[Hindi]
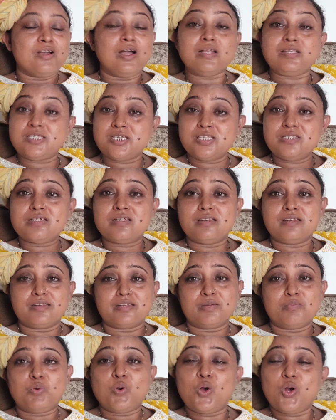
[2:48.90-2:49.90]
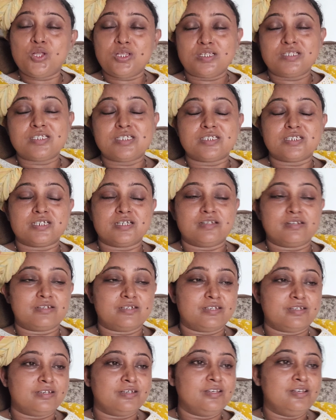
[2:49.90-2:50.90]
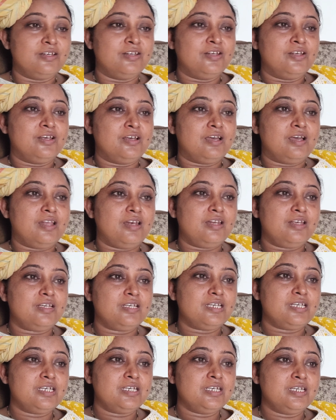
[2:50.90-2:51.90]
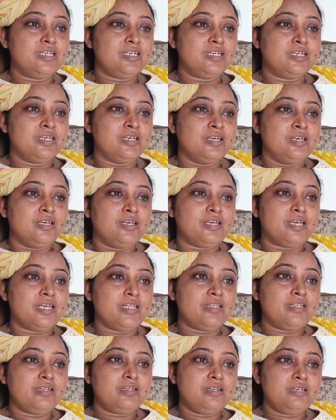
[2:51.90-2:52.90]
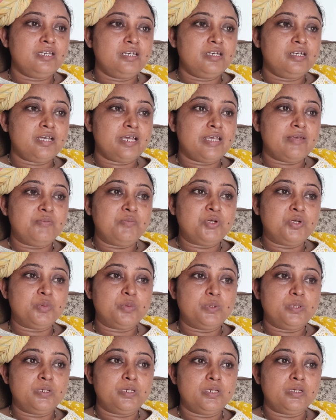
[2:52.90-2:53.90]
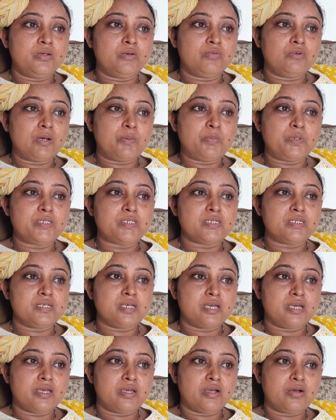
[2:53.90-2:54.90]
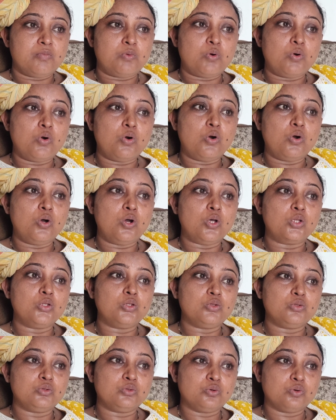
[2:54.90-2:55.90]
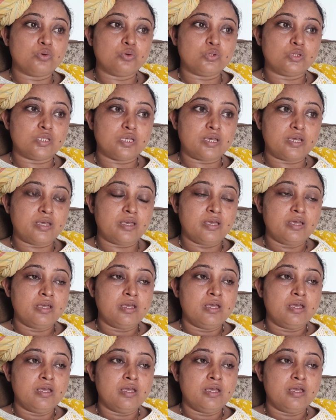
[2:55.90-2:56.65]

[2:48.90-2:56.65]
अच्छी चल रही है बहुत अच्छी चल रही है हालांकि कहते हैं ना ये टाइम कभी वापस नहीं आएगा बहुत दुख होता है